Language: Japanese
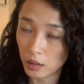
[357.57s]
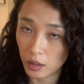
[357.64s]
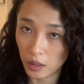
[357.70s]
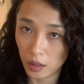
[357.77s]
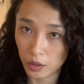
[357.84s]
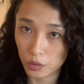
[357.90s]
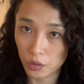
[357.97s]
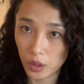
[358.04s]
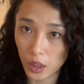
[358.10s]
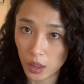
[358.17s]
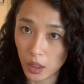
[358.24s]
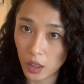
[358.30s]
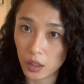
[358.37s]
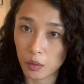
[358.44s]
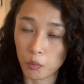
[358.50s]
えー、抜け
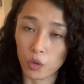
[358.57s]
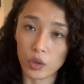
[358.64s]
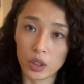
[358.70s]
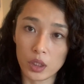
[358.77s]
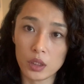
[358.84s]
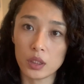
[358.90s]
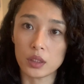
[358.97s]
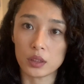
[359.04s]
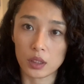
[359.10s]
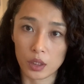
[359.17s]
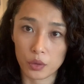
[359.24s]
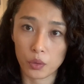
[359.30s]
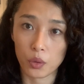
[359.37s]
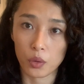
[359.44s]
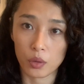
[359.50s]
毛でもいいんですけ
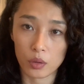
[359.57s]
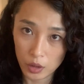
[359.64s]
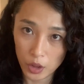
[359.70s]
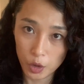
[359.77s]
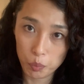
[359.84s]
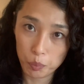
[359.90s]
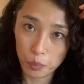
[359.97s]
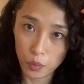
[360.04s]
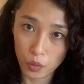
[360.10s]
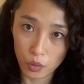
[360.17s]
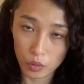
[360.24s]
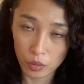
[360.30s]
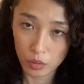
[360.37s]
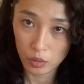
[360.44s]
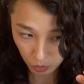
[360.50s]
ど1本
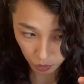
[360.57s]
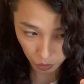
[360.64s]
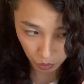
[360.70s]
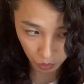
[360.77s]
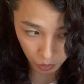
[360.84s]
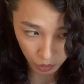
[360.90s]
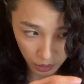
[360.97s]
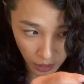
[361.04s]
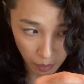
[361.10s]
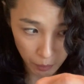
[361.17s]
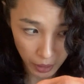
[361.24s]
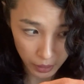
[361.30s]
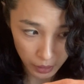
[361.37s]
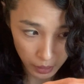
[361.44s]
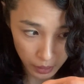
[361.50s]
ちょっと捕
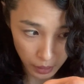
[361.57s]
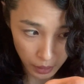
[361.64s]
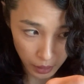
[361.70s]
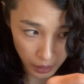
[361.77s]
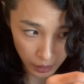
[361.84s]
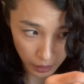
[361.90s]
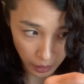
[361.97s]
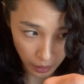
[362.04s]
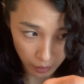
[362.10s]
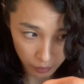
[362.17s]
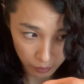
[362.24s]
まえていただいて